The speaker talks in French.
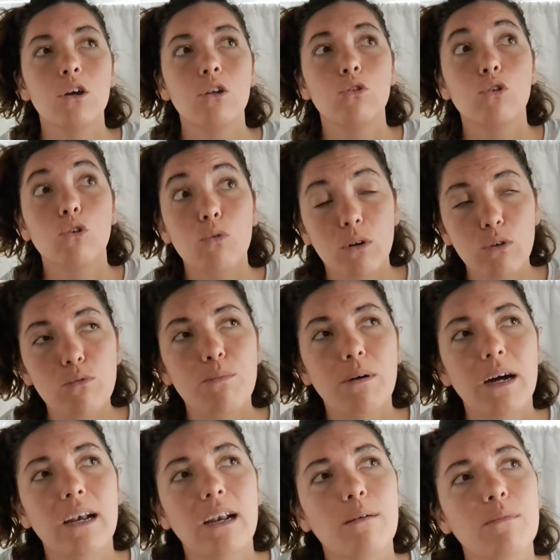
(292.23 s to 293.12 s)
De quoi nous
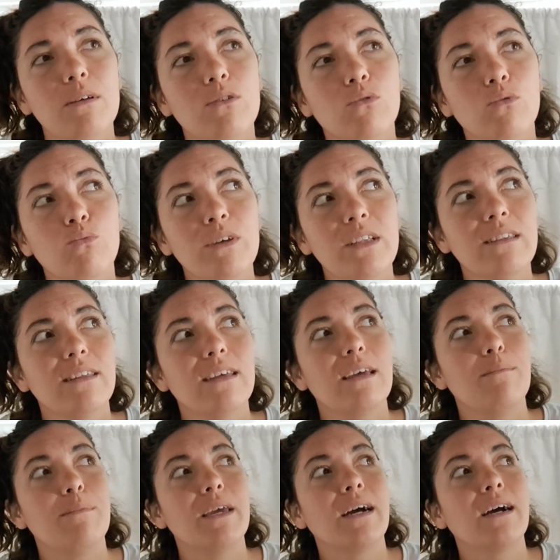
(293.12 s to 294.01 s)
parle la maison 8
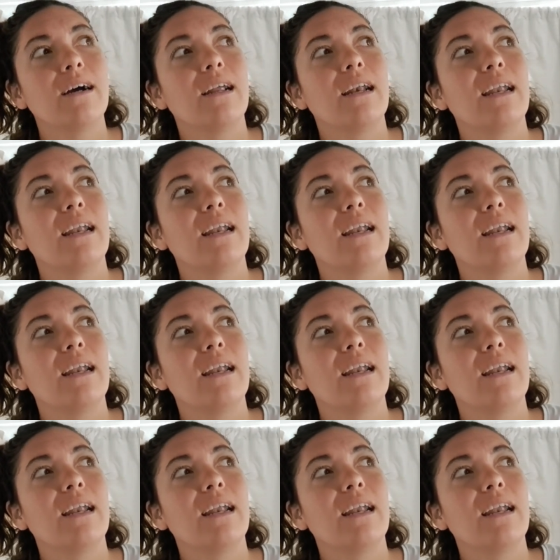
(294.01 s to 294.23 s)
Eh bien,